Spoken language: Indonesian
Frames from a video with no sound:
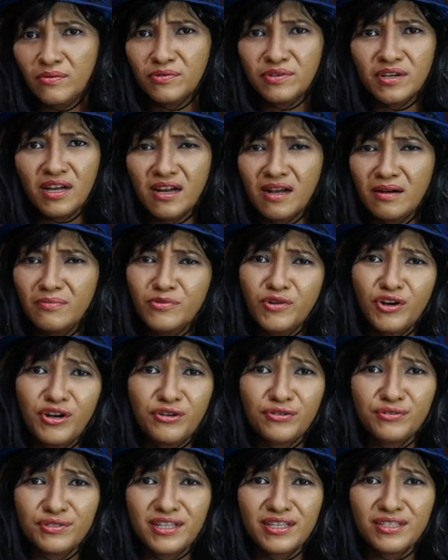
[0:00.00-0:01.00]
udah kamu
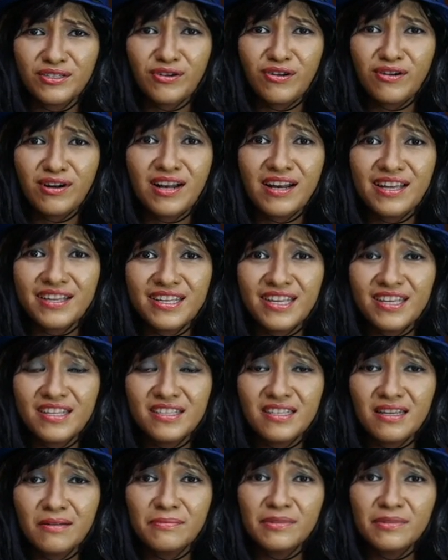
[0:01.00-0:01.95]
gak usah sekolah lagi aja